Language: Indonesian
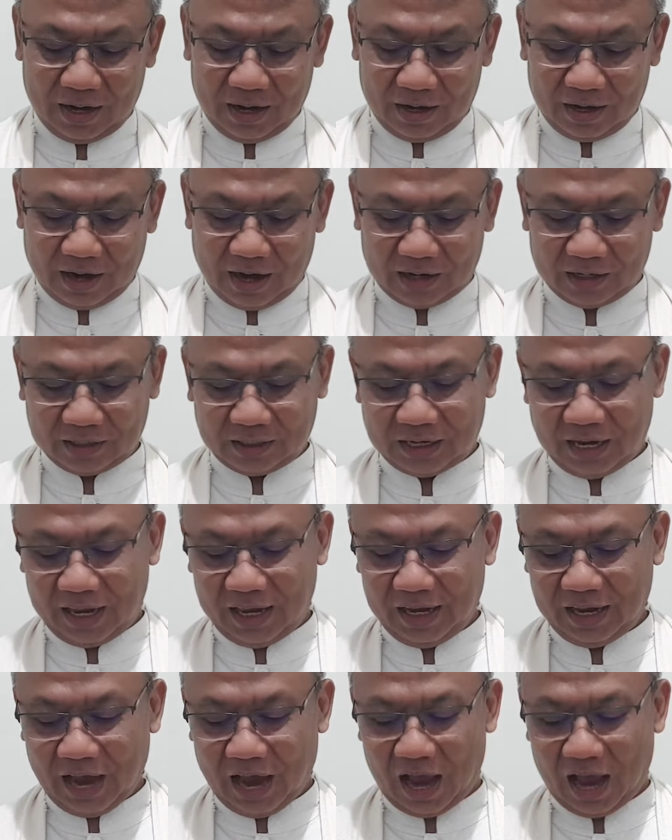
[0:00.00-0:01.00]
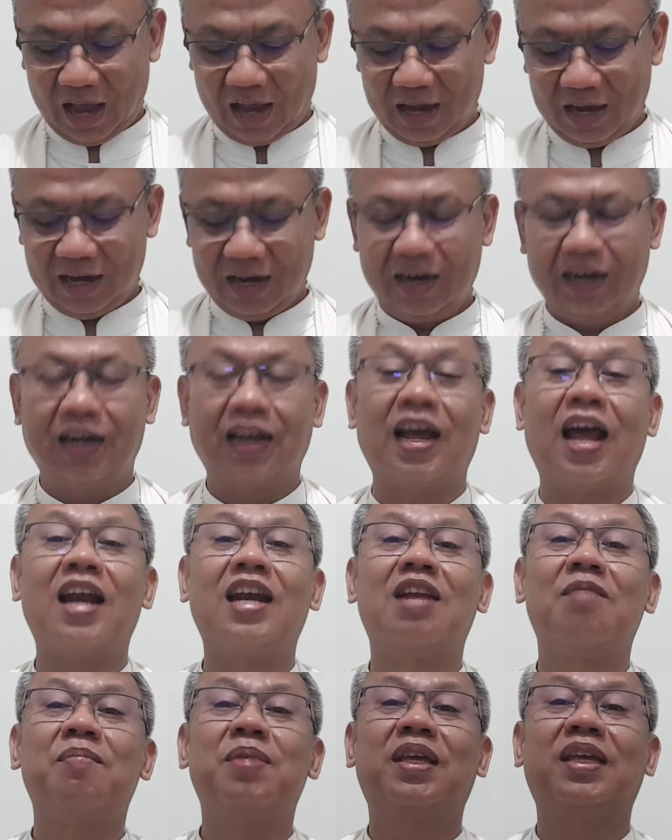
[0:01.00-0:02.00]
Dan sehingga
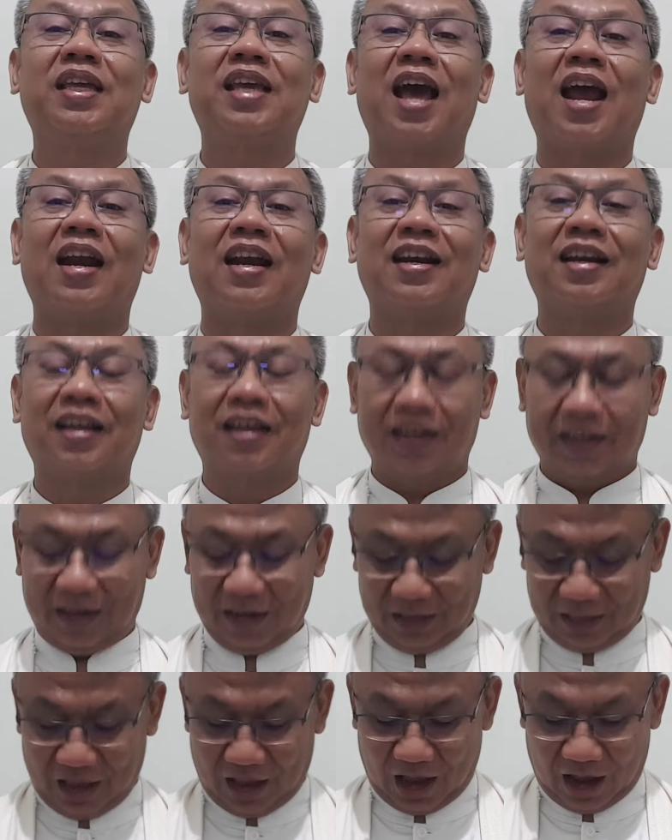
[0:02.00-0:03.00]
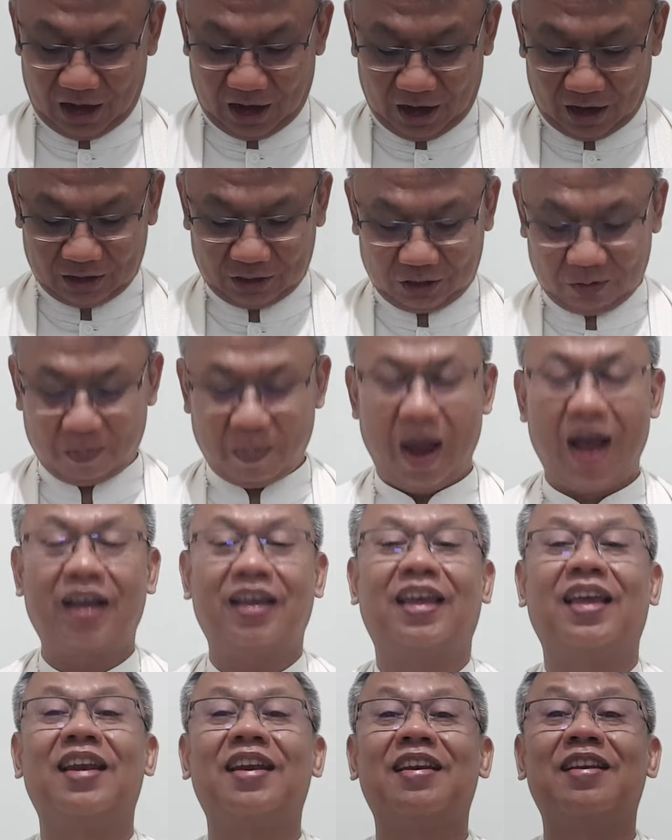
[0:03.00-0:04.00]
dengan demikian kita akan
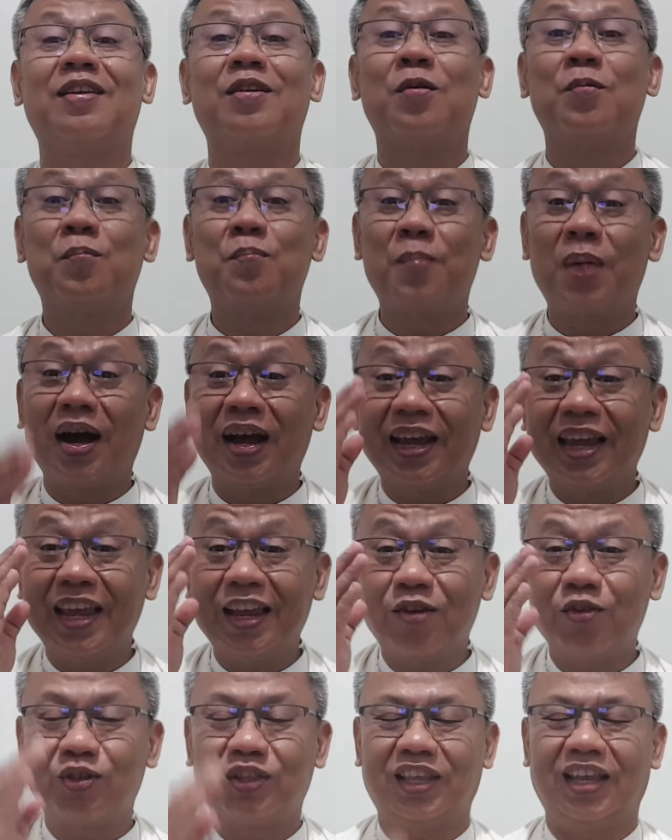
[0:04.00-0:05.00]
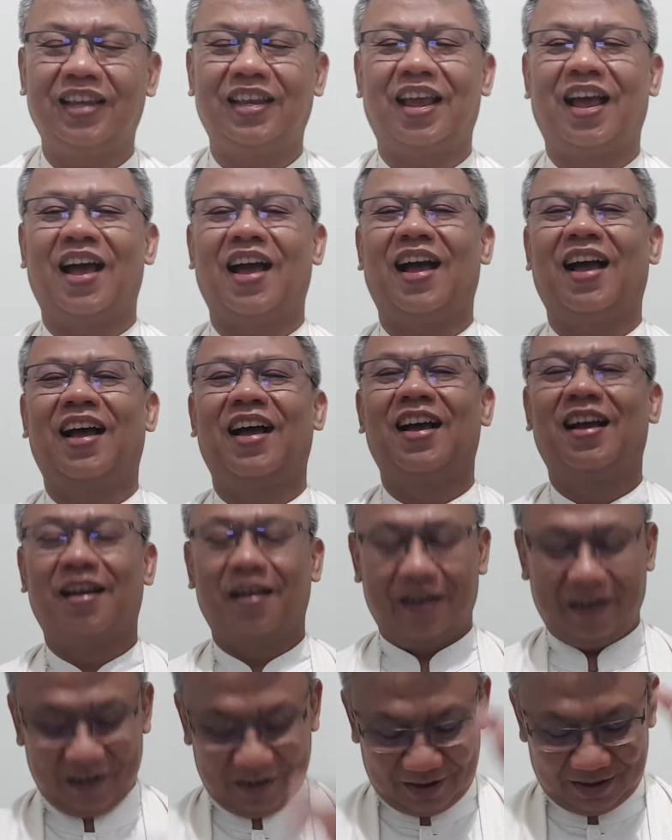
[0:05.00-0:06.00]
semakin mengikutinya
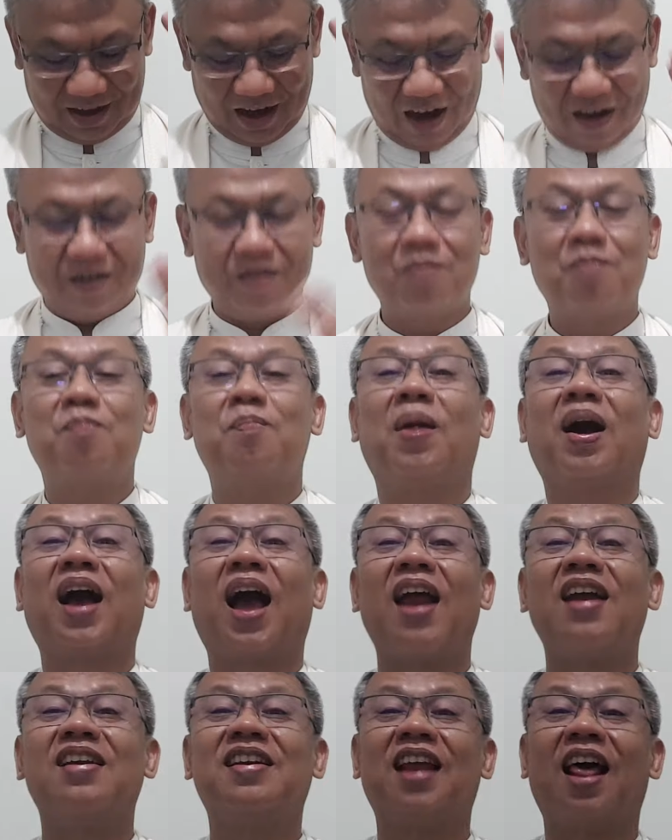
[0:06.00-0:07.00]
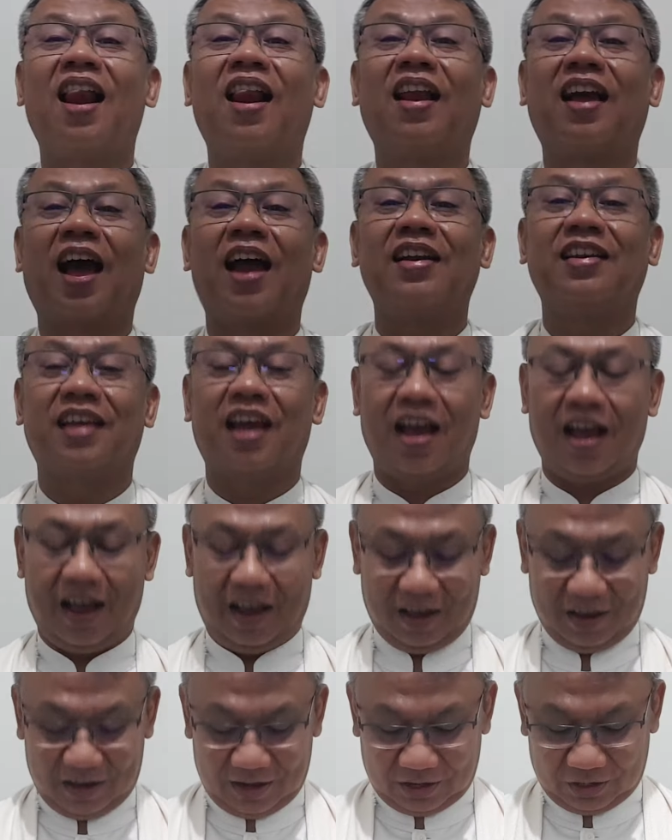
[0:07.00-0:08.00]
dan mengandalkannya
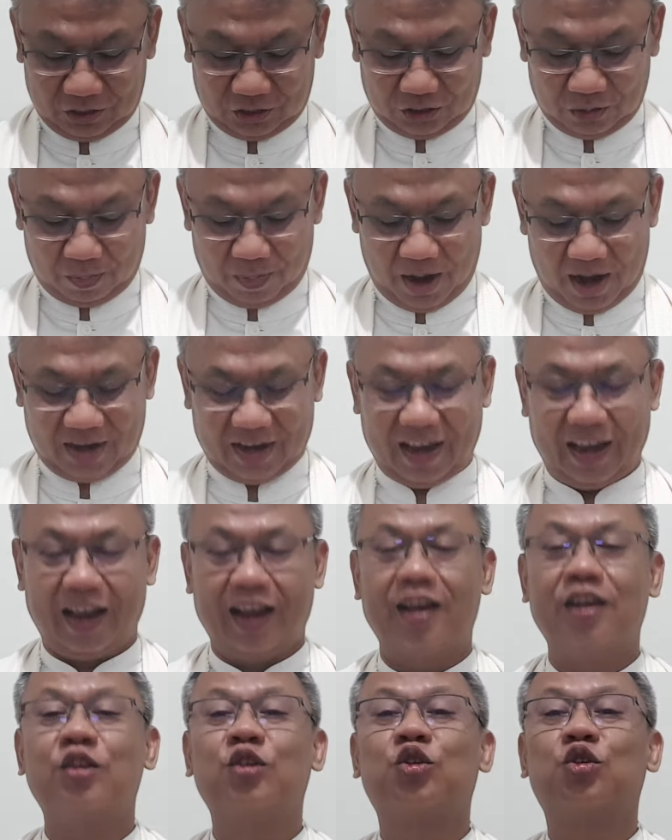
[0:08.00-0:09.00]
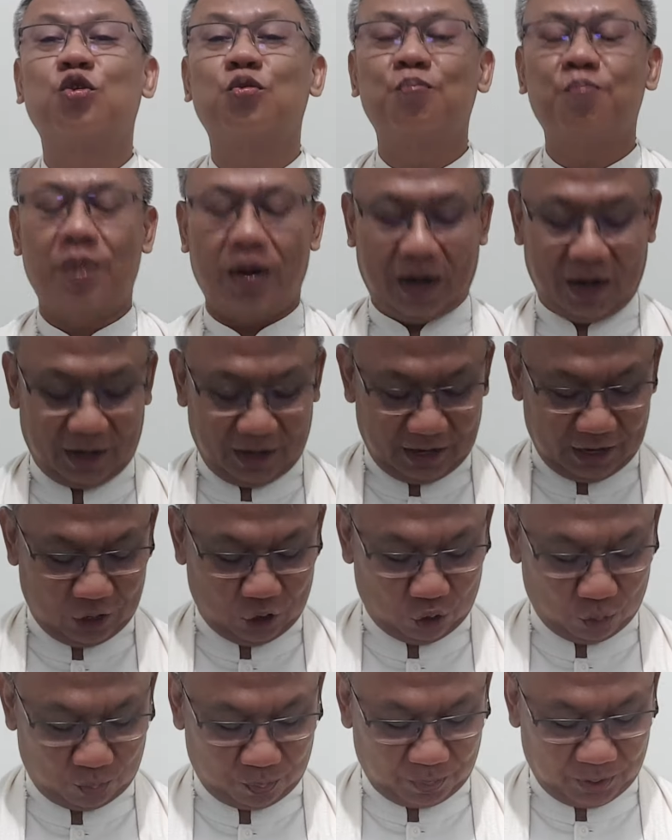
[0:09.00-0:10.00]
sebagai sumber
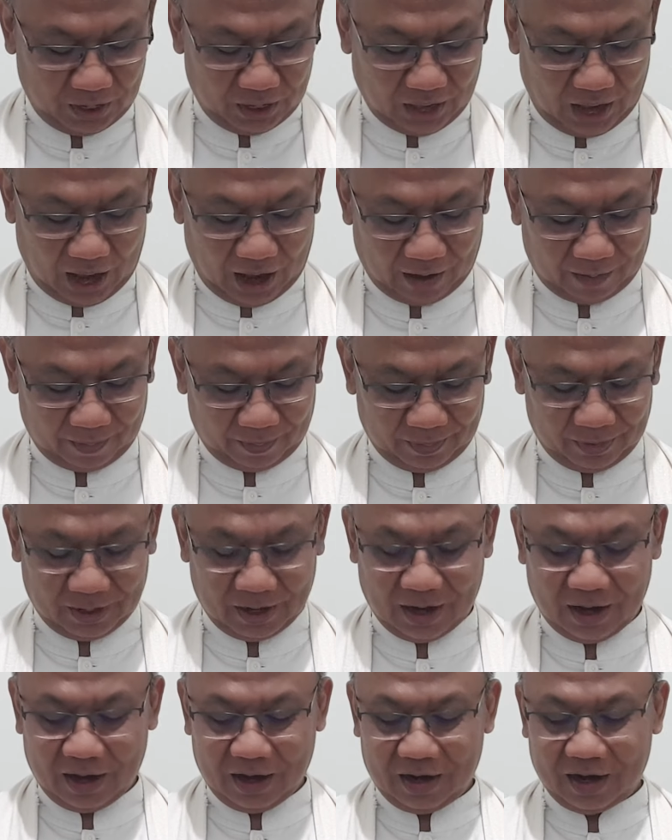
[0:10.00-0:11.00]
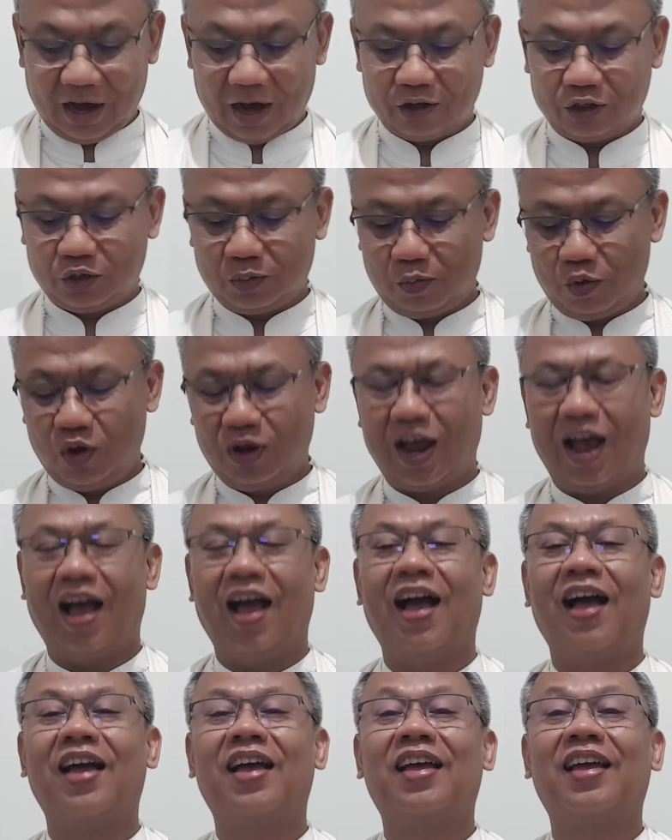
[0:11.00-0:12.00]
hidup kita. Dan
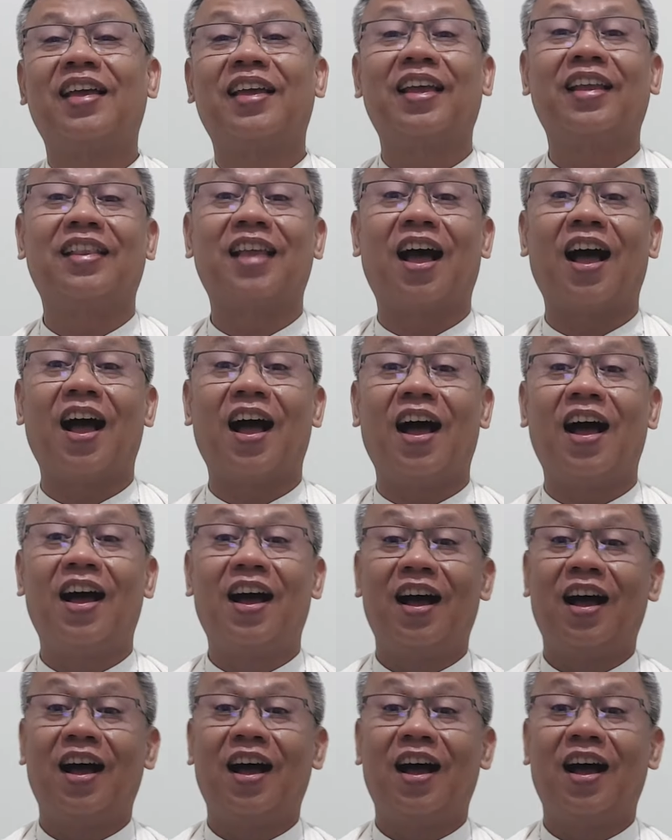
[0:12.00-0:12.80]
semoga kita